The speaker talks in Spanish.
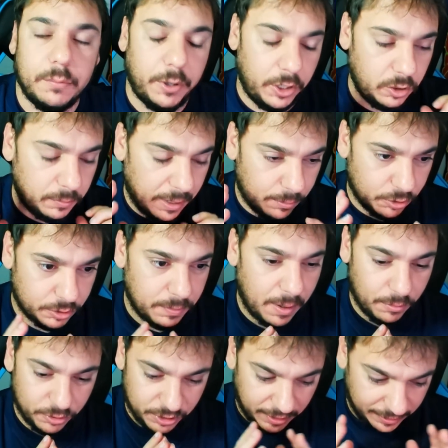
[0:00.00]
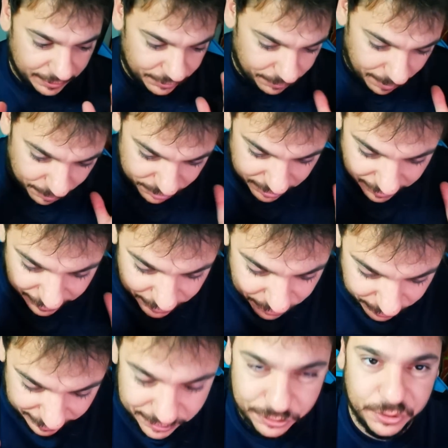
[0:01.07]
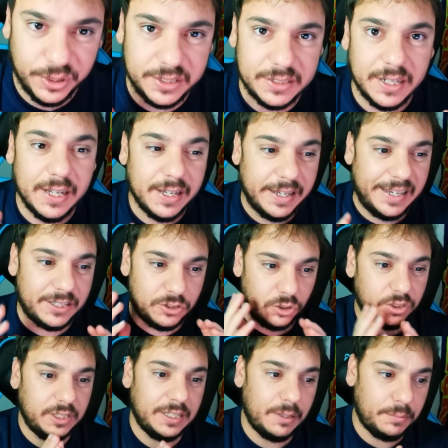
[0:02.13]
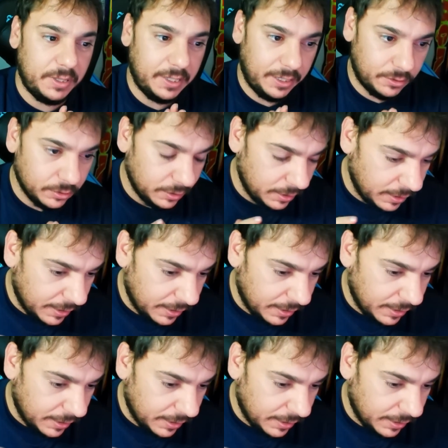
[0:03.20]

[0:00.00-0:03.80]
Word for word: Bueno, vamos, vamos al lío, vamos al lío, que esto es, esto tiene miga, ¿no?